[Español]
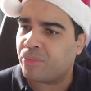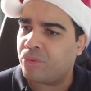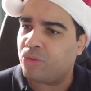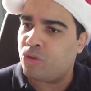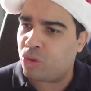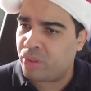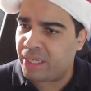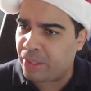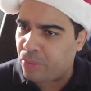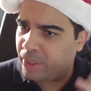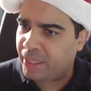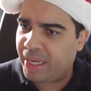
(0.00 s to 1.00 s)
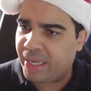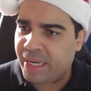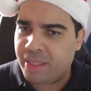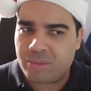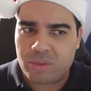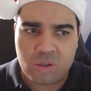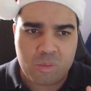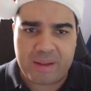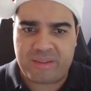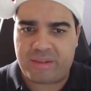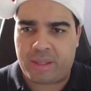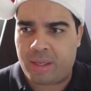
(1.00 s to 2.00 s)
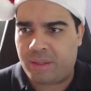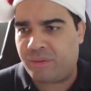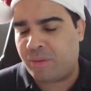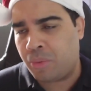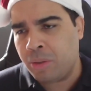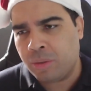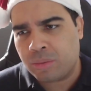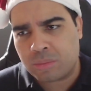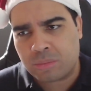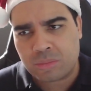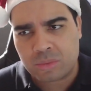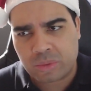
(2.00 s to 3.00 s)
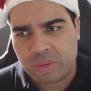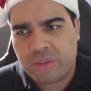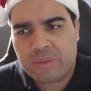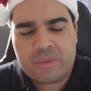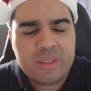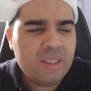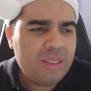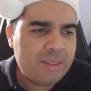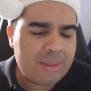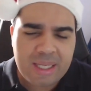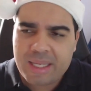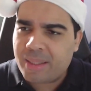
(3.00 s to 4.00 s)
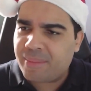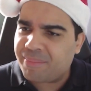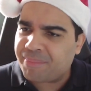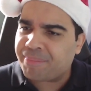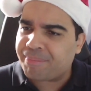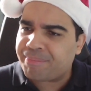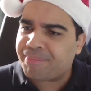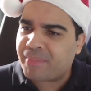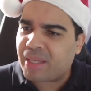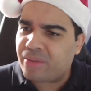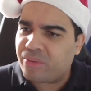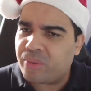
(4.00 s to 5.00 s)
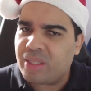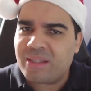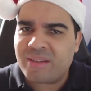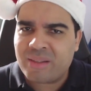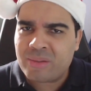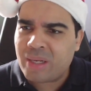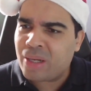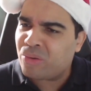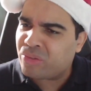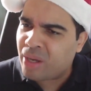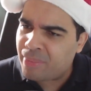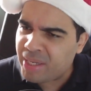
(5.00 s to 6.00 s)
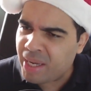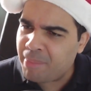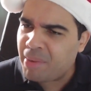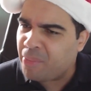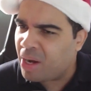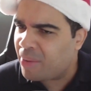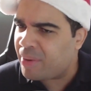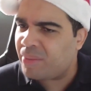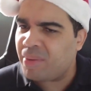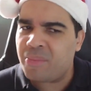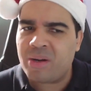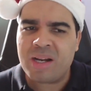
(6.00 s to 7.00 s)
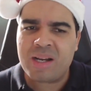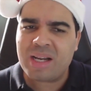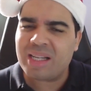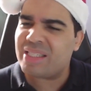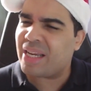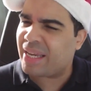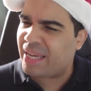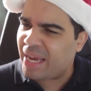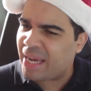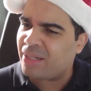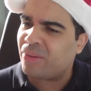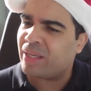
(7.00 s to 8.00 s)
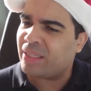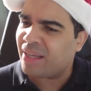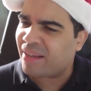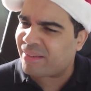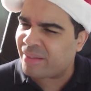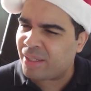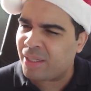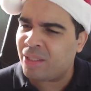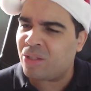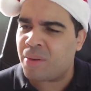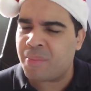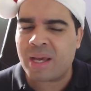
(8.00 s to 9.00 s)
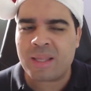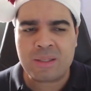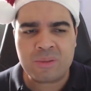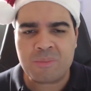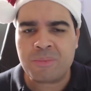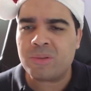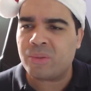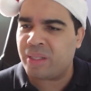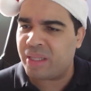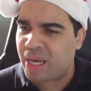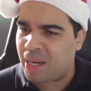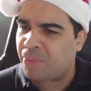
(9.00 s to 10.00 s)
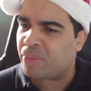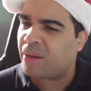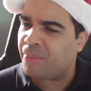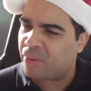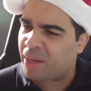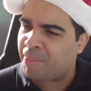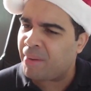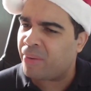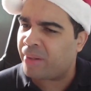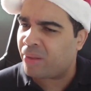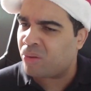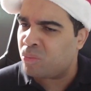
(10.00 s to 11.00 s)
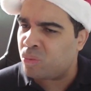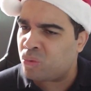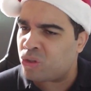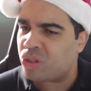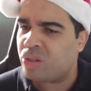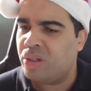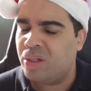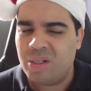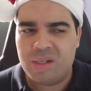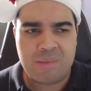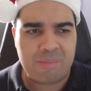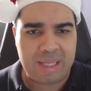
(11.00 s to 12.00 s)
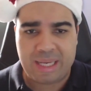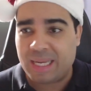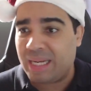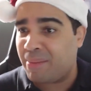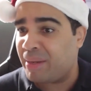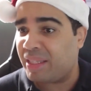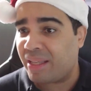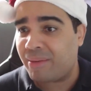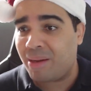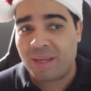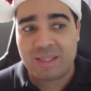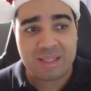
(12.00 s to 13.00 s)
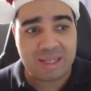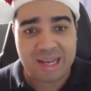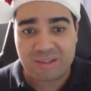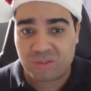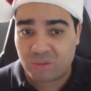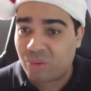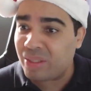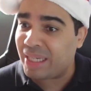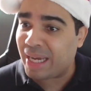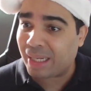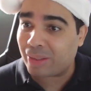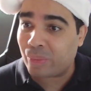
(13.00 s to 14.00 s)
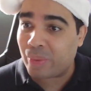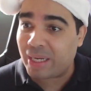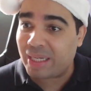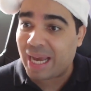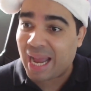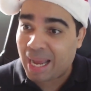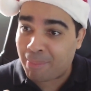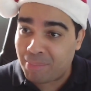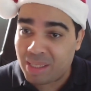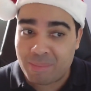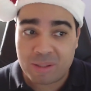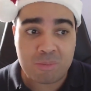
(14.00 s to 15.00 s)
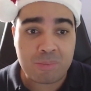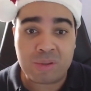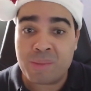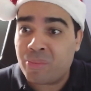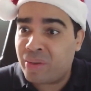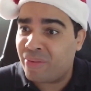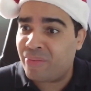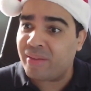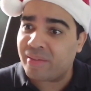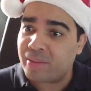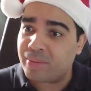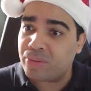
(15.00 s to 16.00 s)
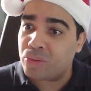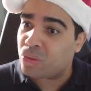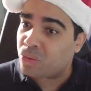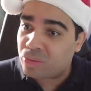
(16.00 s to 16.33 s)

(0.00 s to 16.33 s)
yo y cualquiera lo pensaría, dice, bueno, coño, eh, Sony está haciendo las cosas bien. Vamos a ver, vamos a, chequear lo que están haciendo, vamos a darle una oportunidad porque veo que han mejorado mucho. Pero es que lamentablemente la Sony actual a mí me lo pone muy difícil. Yo,